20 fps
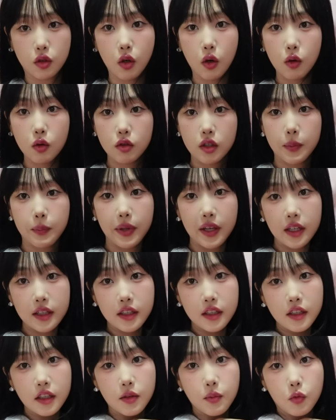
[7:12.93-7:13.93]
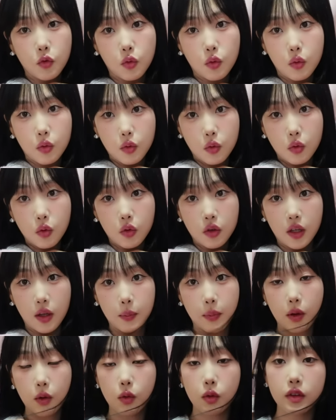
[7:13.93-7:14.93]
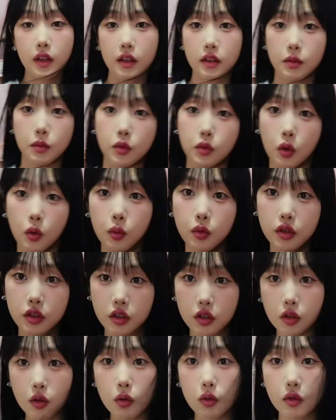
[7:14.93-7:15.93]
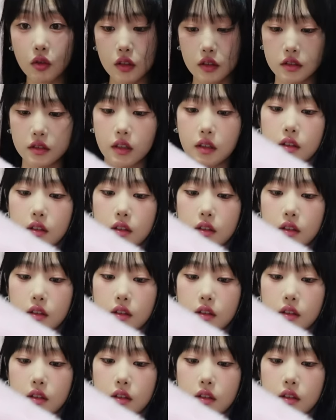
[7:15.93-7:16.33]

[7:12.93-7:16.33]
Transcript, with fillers: 겨울에 패딩 입고 이렇게 메고 다니면 너무 귀여울 것 같지